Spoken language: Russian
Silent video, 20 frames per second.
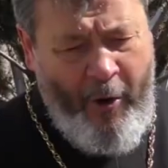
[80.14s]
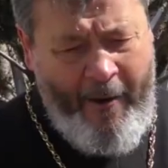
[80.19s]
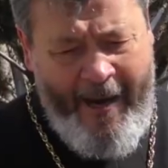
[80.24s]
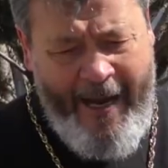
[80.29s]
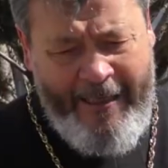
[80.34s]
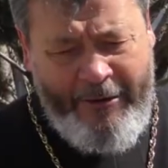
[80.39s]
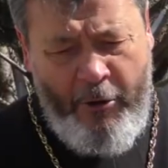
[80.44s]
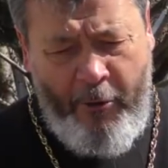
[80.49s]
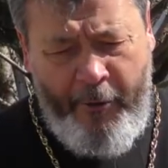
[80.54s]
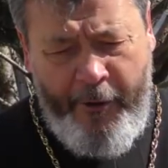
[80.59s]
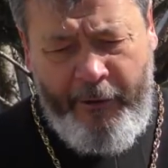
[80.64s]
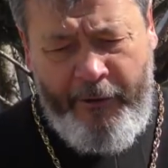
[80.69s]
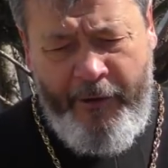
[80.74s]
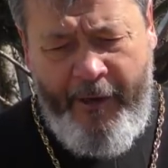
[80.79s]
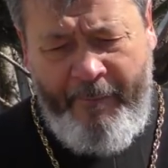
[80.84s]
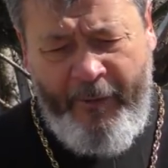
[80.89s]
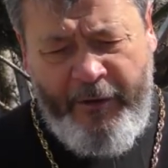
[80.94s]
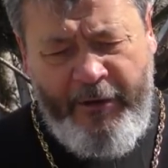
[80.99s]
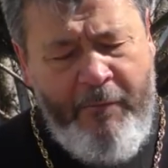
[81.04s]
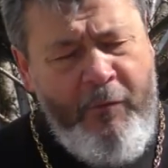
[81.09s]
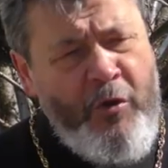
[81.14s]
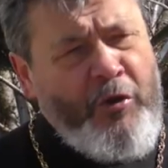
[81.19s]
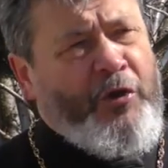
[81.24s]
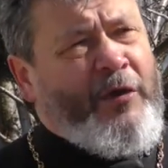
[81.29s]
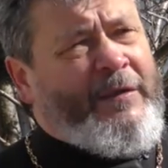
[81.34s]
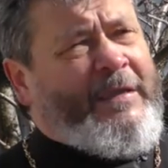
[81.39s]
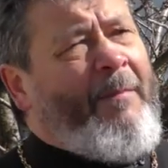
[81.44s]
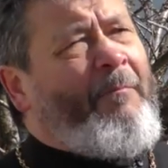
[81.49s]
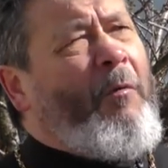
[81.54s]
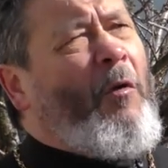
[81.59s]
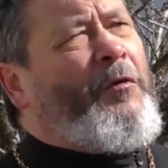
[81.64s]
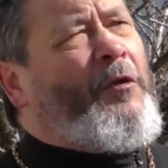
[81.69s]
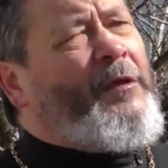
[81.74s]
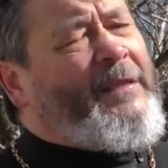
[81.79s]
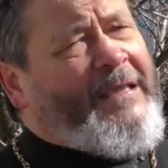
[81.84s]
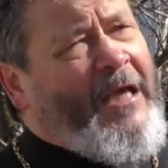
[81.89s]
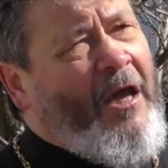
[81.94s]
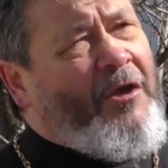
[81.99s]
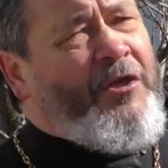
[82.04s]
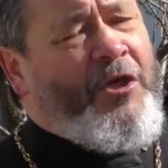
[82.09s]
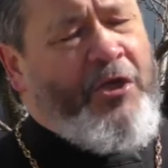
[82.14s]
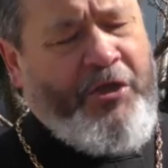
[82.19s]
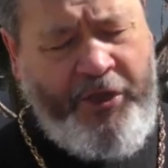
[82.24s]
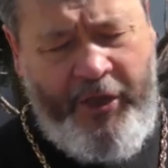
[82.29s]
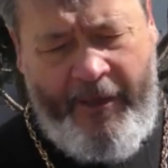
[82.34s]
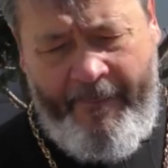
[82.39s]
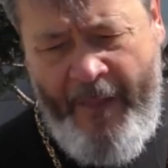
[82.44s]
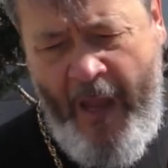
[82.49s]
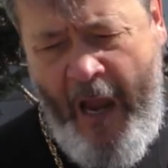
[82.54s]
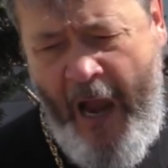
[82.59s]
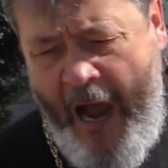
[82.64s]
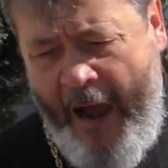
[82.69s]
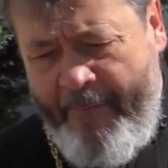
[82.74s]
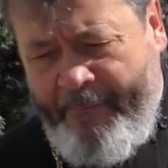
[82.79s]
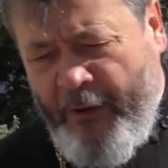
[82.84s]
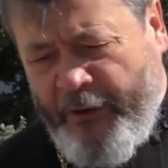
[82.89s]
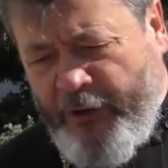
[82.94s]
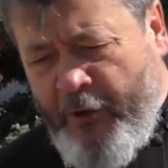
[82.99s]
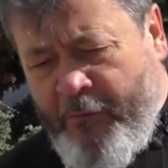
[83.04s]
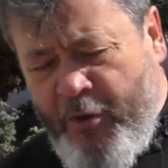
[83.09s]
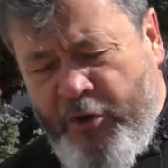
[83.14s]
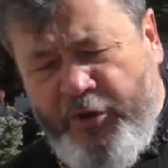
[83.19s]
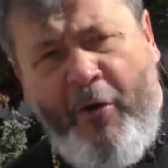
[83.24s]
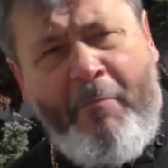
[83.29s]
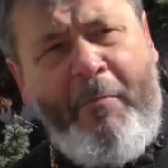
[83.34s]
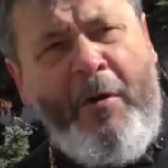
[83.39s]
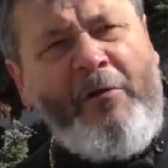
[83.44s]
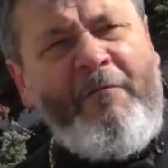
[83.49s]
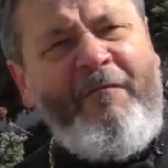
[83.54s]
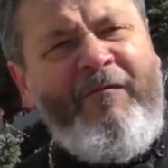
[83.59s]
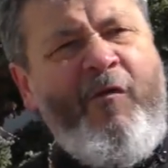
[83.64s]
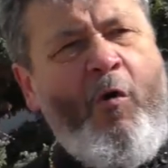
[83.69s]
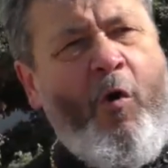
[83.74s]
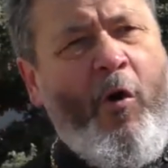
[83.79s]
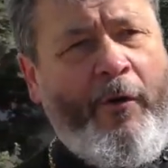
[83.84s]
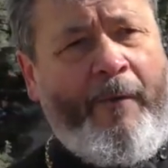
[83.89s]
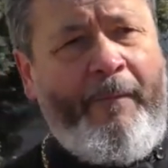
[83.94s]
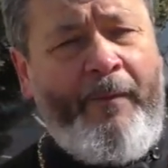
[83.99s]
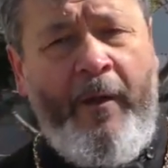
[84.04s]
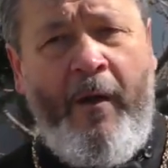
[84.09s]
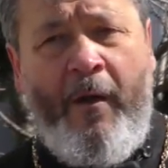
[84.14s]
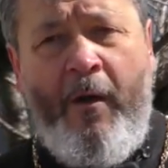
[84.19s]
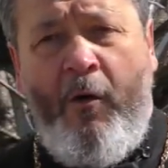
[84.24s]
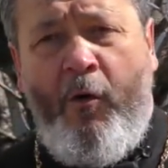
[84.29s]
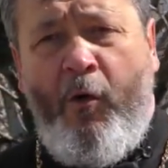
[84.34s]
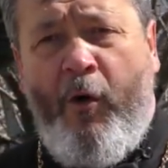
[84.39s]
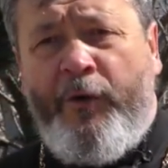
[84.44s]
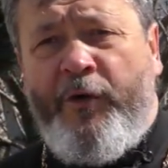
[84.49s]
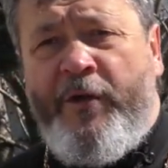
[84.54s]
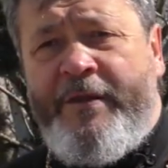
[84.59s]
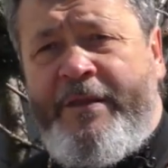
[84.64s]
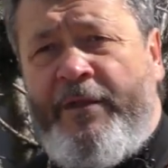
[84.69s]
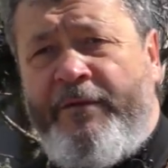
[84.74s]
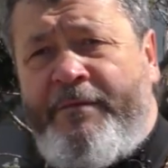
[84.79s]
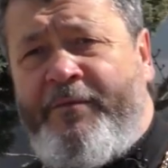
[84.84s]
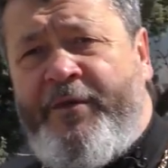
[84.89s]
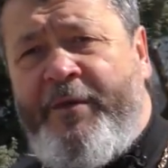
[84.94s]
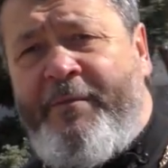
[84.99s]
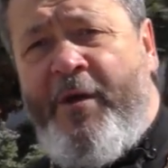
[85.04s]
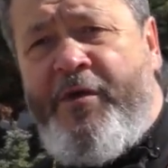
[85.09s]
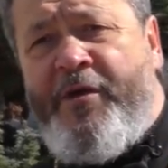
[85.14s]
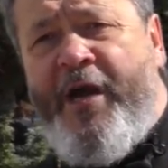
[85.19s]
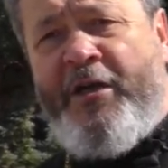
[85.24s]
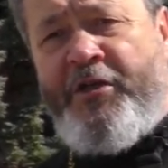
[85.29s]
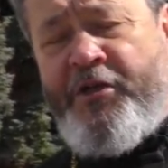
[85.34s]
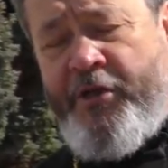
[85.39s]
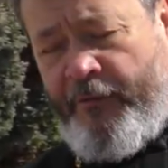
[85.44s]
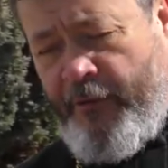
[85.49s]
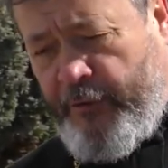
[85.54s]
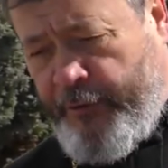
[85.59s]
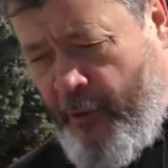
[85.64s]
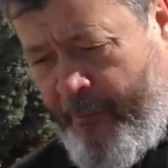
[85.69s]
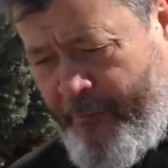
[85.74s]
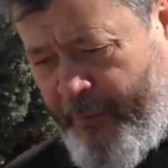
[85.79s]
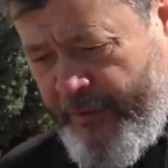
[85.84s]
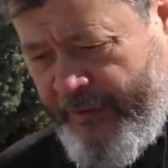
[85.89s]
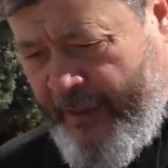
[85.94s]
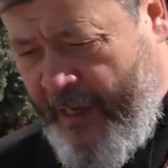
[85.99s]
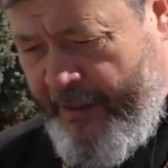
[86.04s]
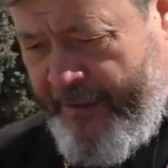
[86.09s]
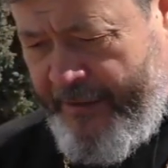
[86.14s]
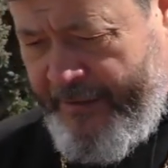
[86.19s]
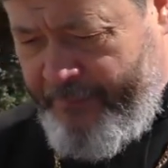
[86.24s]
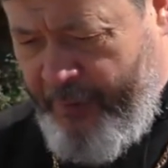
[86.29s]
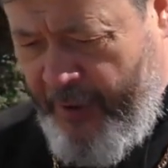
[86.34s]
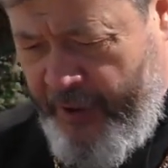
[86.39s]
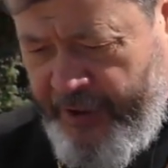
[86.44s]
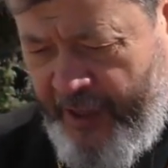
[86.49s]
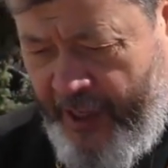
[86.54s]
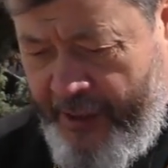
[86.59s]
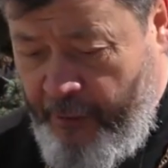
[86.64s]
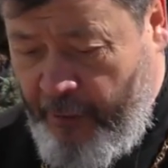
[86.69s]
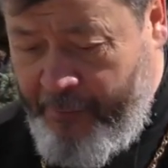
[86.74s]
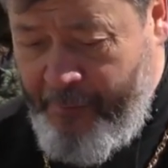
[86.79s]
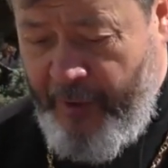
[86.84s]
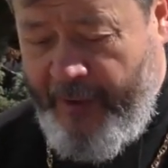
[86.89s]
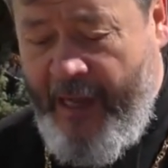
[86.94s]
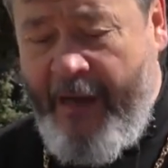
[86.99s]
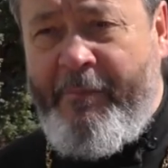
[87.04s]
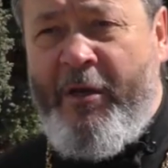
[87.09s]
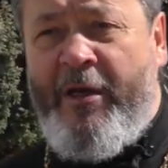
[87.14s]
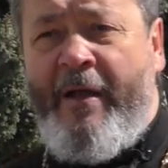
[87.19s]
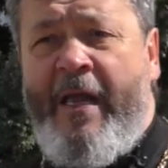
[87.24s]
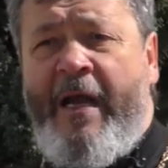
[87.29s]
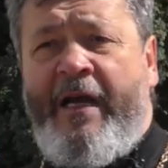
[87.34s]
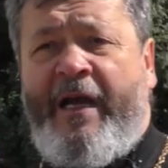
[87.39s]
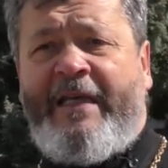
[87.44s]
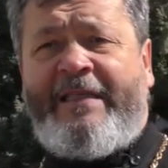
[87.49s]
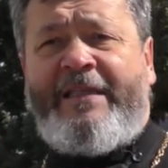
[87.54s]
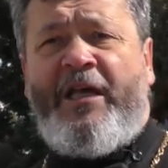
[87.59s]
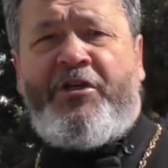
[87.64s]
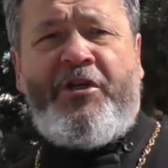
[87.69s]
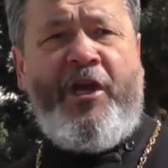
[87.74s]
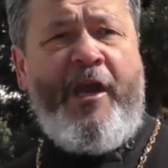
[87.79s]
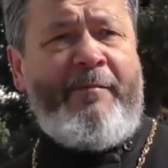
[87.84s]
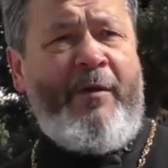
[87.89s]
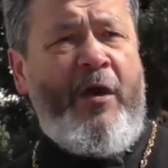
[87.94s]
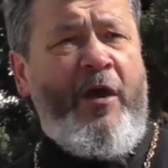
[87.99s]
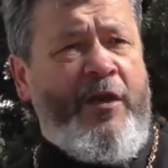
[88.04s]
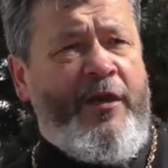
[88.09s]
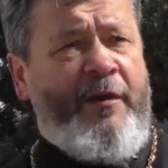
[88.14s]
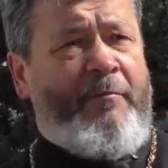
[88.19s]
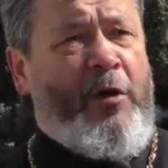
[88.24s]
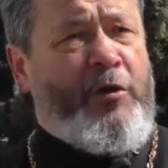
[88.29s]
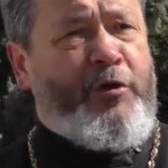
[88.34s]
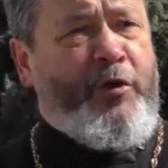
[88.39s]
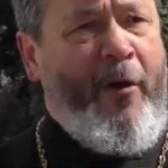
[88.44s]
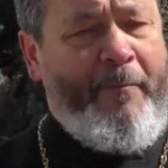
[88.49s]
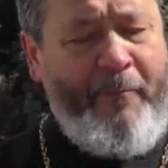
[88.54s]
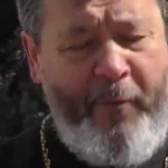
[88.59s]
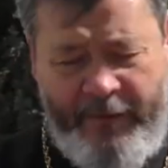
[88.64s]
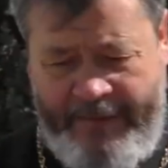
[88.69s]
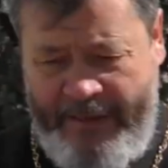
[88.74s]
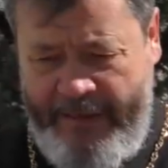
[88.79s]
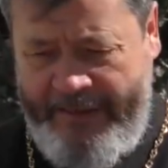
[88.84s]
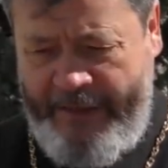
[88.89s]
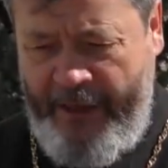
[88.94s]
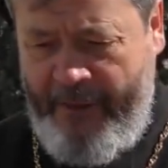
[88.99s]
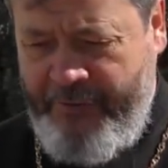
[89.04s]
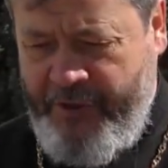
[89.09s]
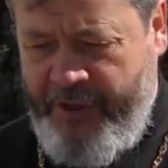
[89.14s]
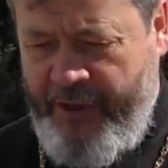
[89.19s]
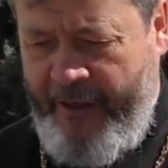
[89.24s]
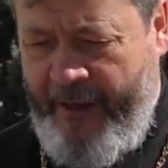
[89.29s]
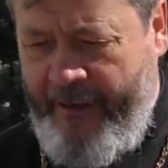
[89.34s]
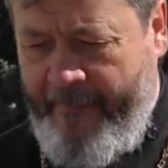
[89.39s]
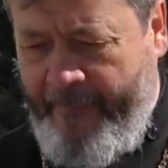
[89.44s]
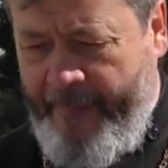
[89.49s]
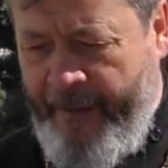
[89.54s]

Это говорил не потому, что заботился о нищих, а потому, что был вор. Он носил в себе ящик, который пускали сбережения. Он был как бы казначеем небольшой апостольской общины.